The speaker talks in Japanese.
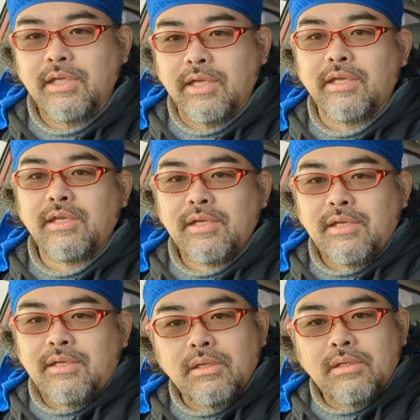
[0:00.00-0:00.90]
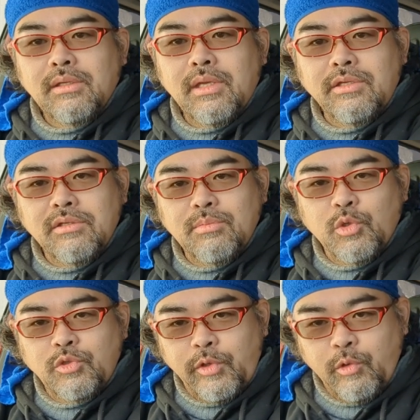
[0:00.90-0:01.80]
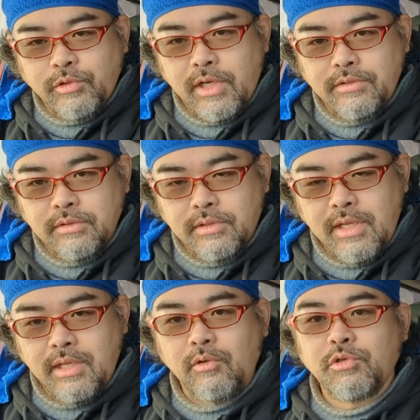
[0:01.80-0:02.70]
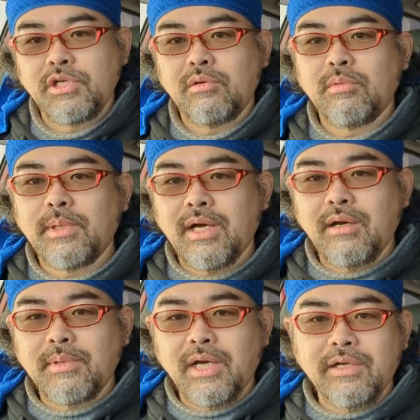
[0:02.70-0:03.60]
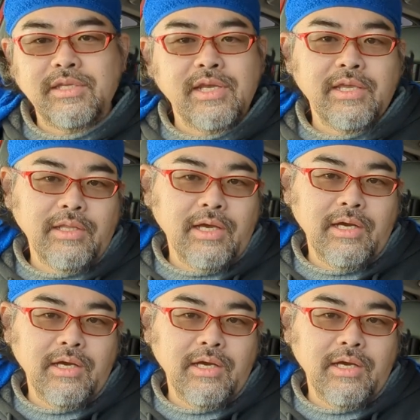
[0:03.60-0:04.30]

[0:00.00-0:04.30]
はいユーボストリコスラスでこちらもまあまあ綺麗な